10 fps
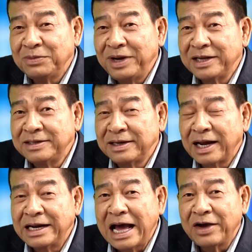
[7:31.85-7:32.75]
trong cái lịch sử
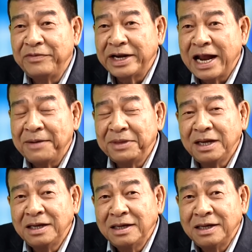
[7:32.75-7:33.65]
cận đại của Việt Nam đó
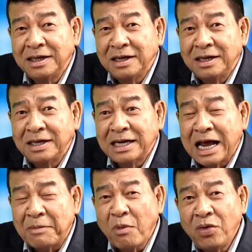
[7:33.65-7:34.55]

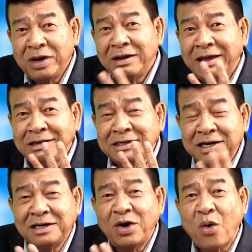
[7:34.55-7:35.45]
là bốn cái
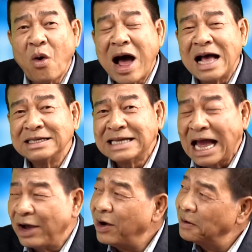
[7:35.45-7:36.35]
chữ hòa
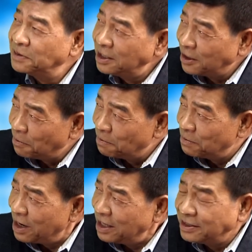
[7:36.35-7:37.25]
giải hòa hợp dân tộc
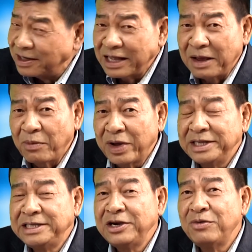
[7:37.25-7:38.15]
nó đã trở thành một cái
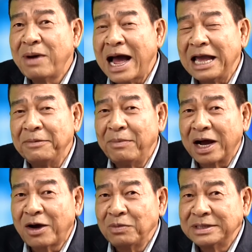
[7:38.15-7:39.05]
chiêu bài mà
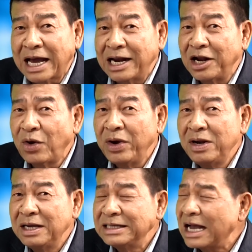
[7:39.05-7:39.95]
cộng sản Hà Nội
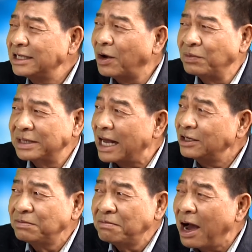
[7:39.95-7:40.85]
đưa ra ròng rã
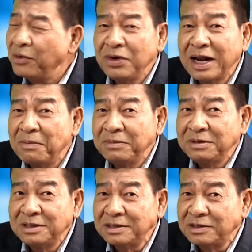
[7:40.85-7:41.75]
trong bao nhiêu năm
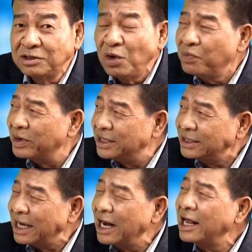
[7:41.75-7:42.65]
lúc mà
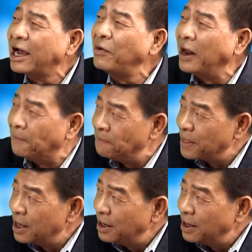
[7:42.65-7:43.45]
chiến tranh lên cao điểm